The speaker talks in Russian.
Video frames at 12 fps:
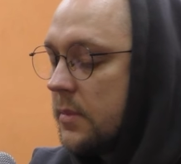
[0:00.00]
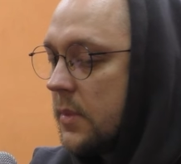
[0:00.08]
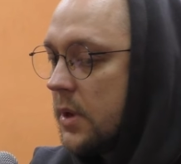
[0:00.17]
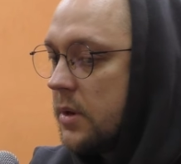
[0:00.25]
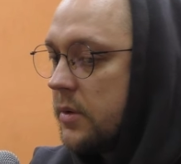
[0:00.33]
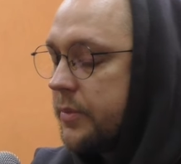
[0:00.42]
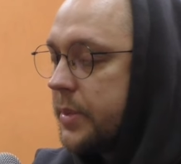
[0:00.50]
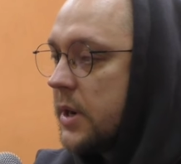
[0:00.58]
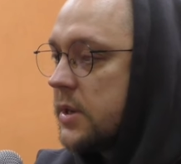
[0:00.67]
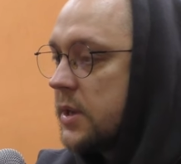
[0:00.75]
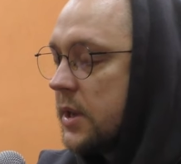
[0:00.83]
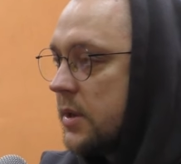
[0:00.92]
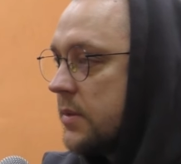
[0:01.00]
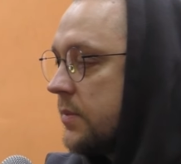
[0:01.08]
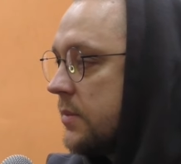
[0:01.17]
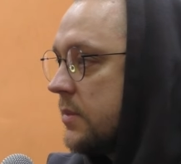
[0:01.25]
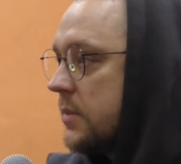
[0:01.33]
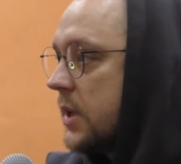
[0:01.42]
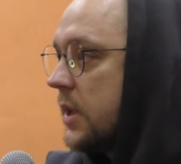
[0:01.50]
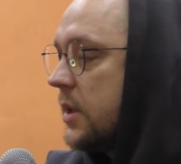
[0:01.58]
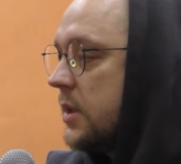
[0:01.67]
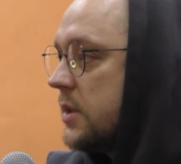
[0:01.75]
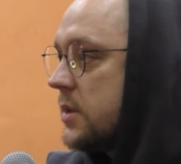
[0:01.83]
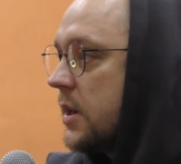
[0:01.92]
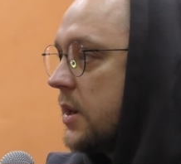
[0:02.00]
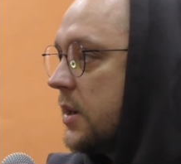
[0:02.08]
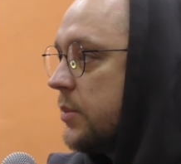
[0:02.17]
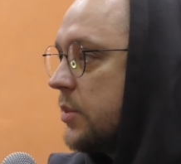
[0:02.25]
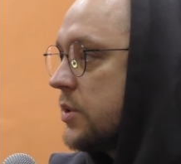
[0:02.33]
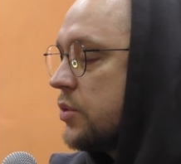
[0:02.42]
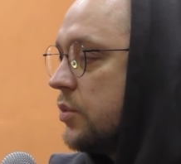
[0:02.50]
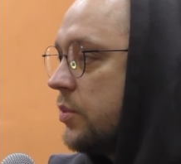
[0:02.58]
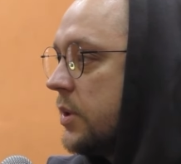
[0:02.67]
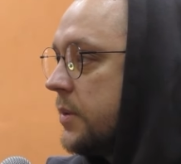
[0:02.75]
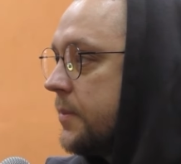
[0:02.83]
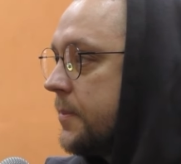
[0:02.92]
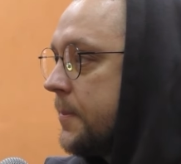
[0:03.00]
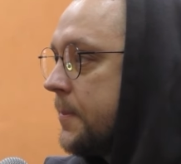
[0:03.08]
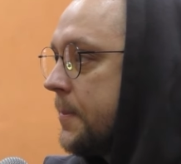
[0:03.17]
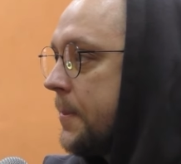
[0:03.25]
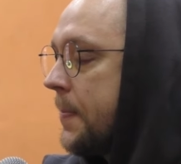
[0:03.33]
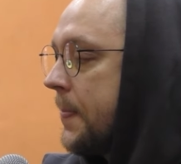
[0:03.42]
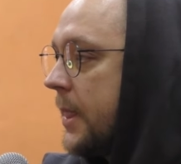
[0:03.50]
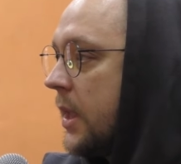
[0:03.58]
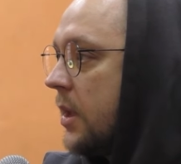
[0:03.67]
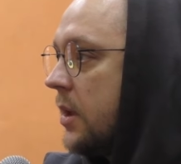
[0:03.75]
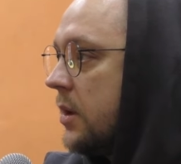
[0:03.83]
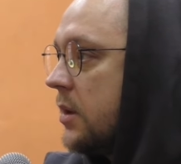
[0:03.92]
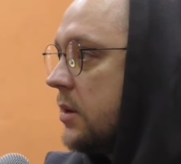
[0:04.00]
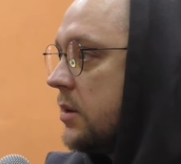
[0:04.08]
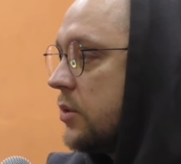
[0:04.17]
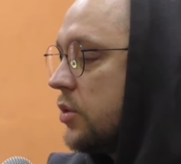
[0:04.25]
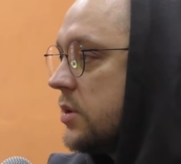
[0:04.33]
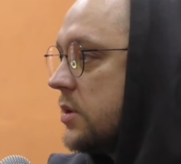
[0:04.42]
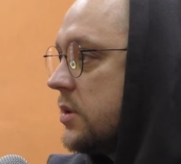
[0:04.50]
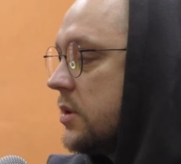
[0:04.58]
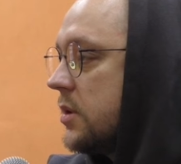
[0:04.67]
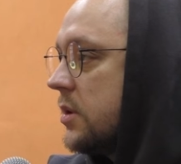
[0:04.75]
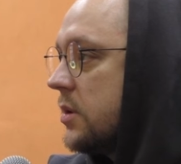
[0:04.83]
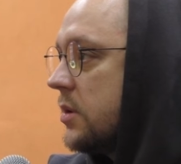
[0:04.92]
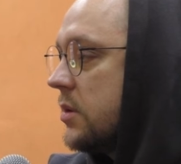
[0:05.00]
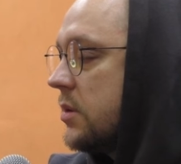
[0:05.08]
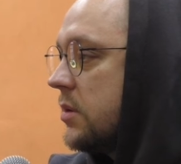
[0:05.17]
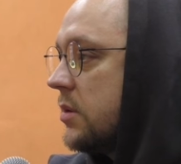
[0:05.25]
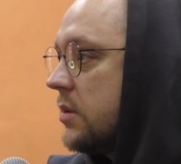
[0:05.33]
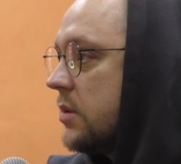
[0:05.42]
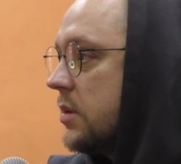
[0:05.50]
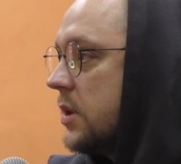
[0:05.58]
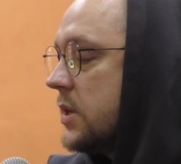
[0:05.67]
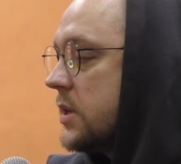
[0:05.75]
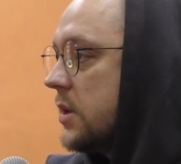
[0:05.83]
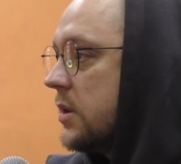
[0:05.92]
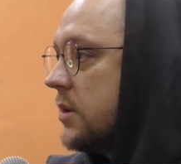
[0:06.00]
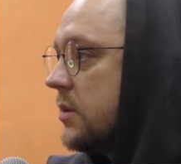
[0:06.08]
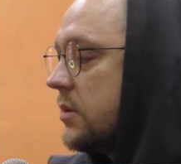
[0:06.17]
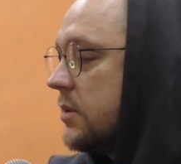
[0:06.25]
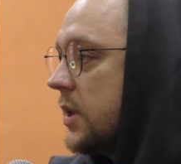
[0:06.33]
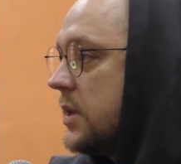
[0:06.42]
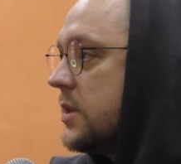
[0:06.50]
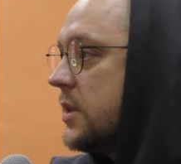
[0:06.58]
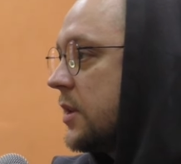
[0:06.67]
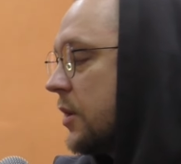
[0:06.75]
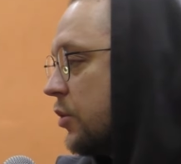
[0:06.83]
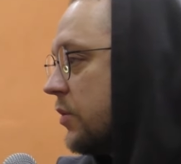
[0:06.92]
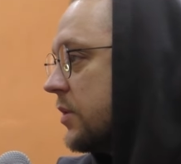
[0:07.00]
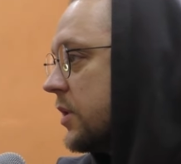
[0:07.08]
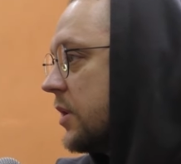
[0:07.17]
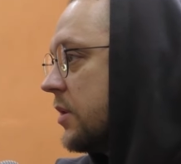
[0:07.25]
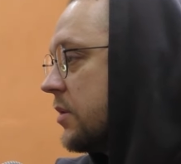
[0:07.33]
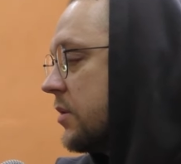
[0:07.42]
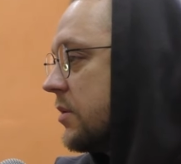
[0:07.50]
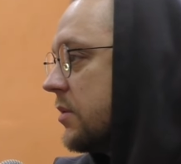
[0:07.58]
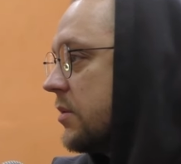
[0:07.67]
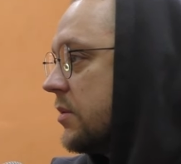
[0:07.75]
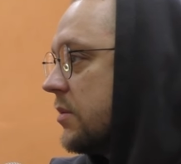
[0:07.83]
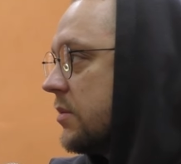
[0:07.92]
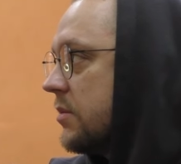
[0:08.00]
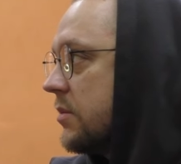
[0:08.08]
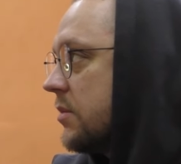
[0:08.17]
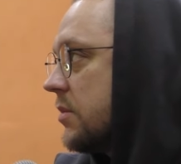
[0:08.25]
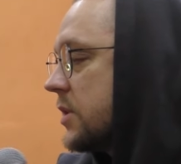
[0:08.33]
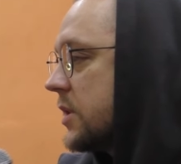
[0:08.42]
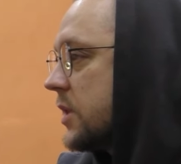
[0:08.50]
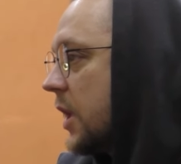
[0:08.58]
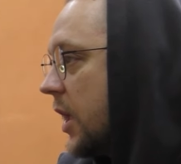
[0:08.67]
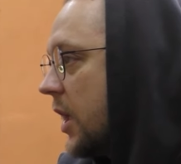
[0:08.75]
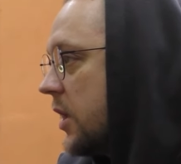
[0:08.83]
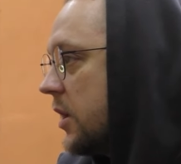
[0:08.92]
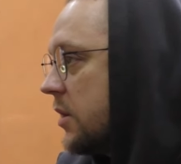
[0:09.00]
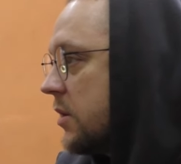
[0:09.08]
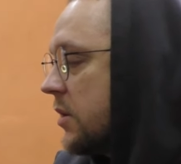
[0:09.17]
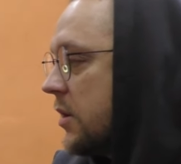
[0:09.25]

э, в практике такие несгораемые суммы, то есть э, если дойти до какого-то состояния,